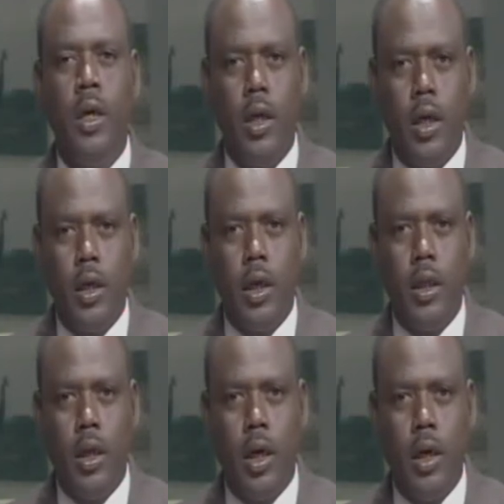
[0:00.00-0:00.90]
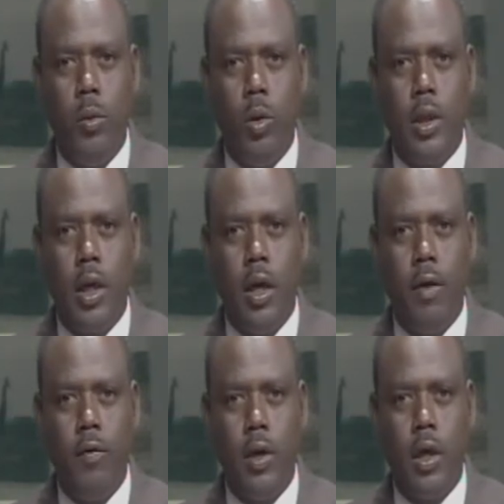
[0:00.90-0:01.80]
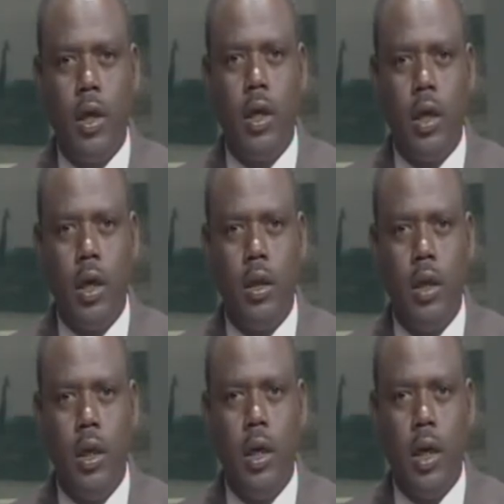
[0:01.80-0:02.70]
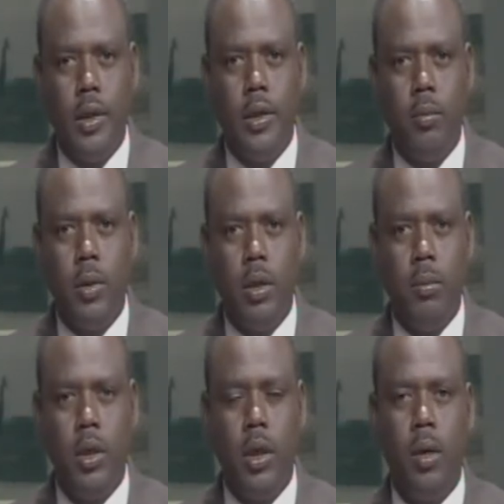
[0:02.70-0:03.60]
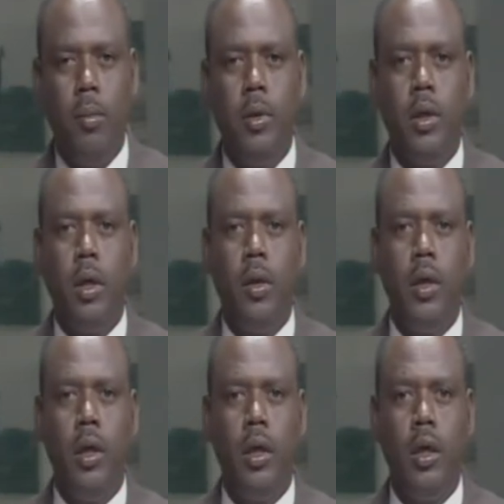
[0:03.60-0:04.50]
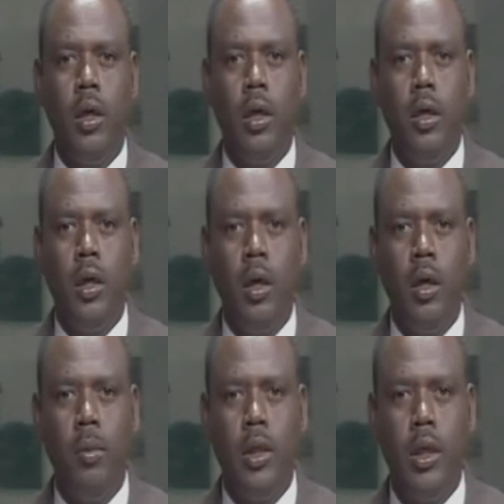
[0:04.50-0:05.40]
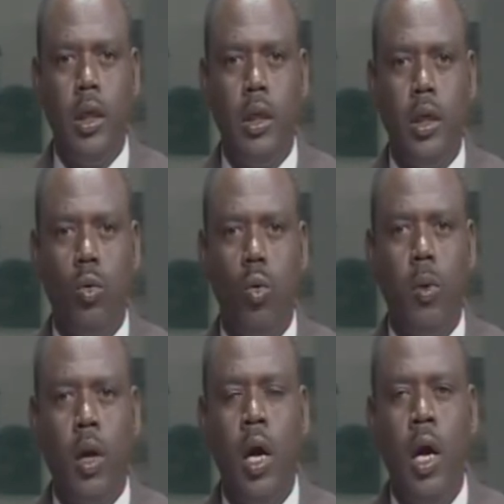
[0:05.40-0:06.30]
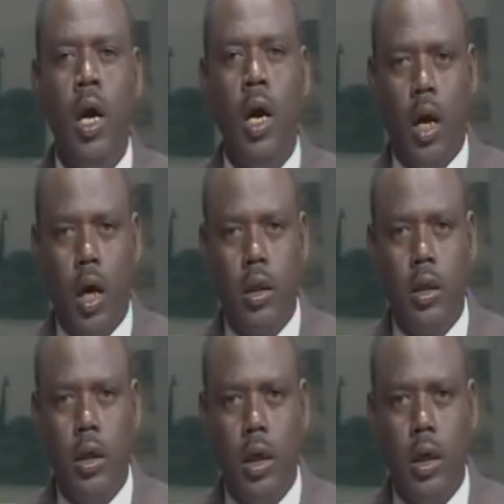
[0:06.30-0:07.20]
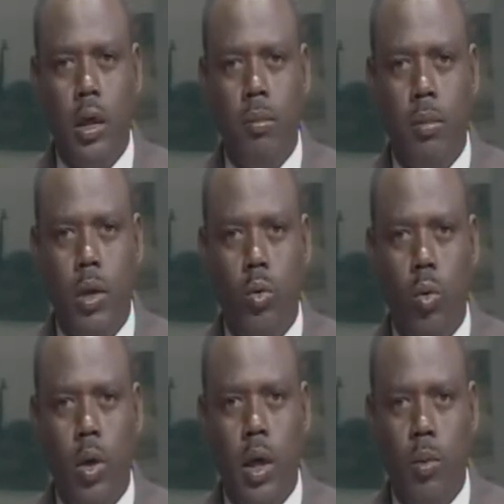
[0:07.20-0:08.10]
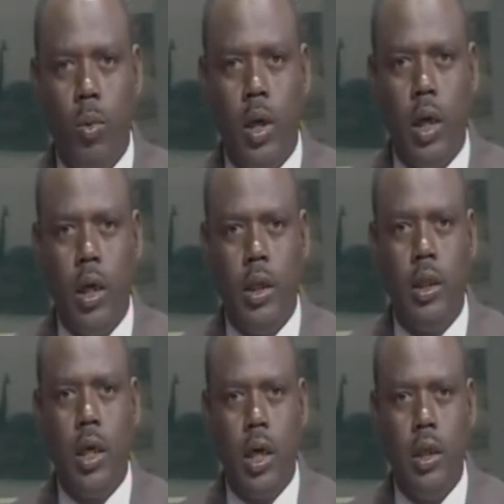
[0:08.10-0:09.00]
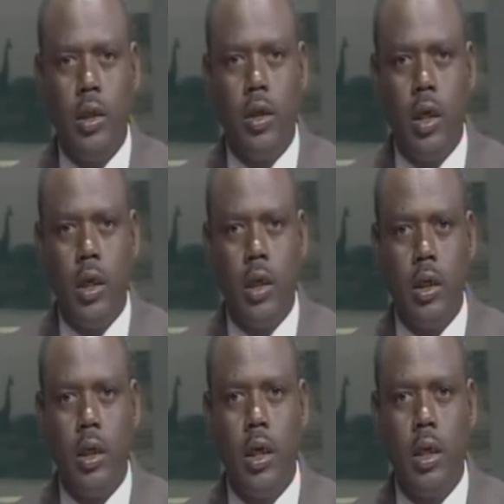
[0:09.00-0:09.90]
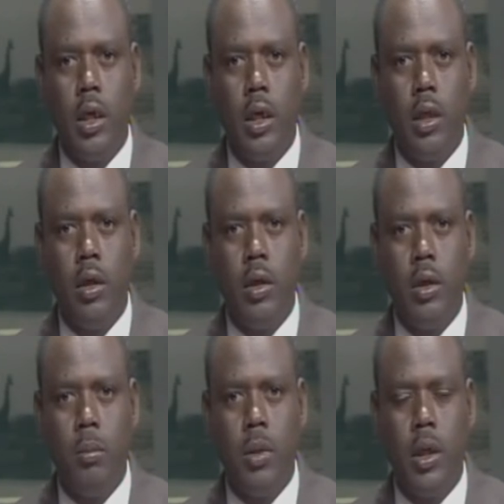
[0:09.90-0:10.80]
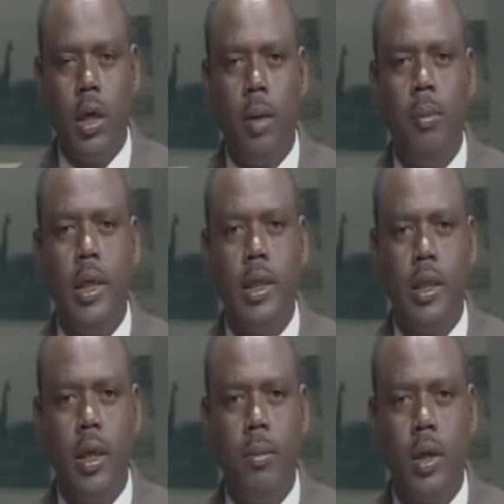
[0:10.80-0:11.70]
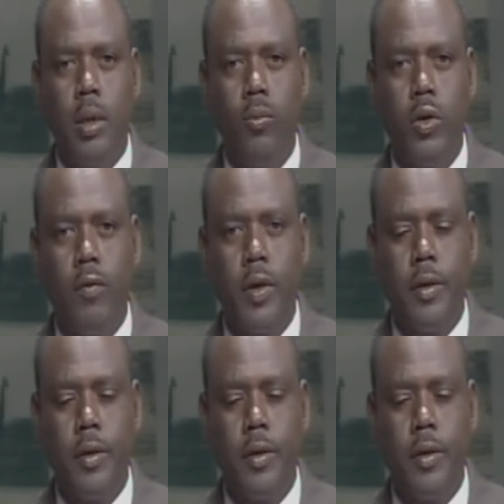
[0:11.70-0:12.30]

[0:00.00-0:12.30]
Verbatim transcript: إلى الرياضة حيث التقى فريق النهضة للعاصمة من بناظره بنظيره إيجي لمدينة كمرة حاضر إقليم مندول المباراة انتهت لصالح نادي النهضة إن عباس أبو بكر مصطفى